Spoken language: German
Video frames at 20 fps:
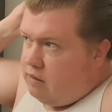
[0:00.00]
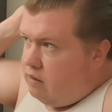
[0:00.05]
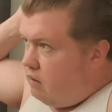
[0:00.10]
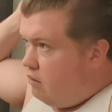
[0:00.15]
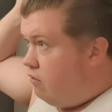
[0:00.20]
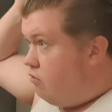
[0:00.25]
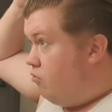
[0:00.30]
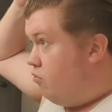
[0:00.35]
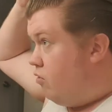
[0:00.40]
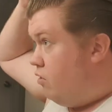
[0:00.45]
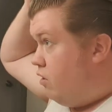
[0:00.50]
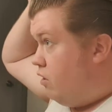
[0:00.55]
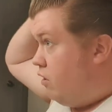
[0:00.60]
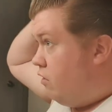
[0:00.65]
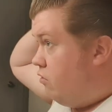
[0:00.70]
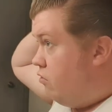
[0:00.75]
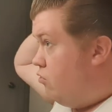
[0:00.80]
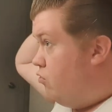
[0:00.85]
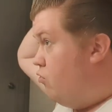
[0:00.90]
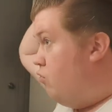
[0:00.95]
Also
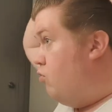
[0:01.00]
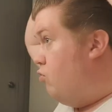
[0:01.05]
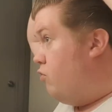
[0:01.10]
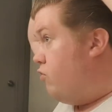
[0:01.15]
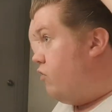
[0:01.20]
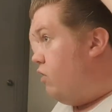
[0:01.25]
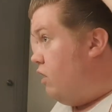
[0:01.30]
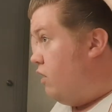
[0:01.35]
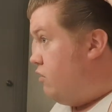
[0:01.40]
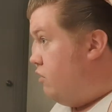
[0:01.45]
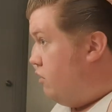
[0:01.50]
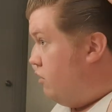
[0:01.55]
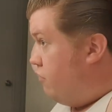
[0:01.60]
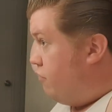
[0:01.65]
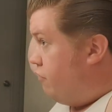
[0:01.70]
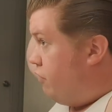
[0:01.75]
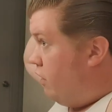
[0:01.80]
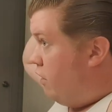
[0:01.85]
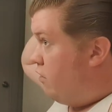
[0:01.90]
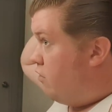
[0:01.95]
keine großartige
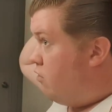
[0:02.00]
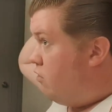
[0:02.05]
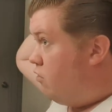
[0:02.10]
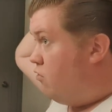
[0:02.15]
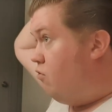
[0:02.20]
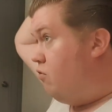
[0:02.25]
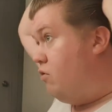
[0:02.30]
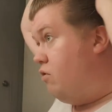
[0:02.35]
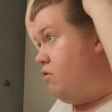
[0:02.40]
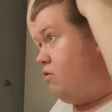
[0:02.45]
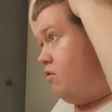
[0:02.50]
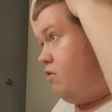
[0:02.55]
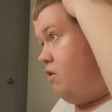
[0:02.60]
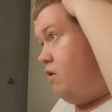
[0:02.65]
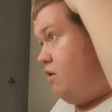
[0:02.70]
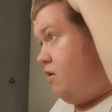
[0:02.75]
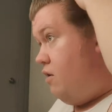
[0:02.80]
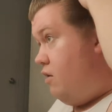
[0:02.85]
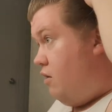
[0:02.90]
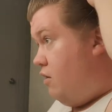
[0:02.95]
Veränderung,
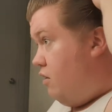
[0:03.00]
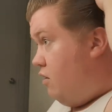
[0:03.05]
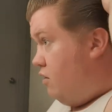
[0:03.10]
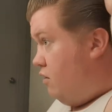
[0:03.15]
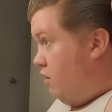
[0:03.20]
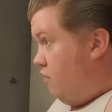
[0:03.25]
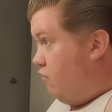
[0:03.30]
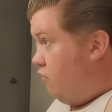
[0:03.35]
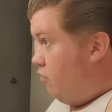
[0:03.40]
denn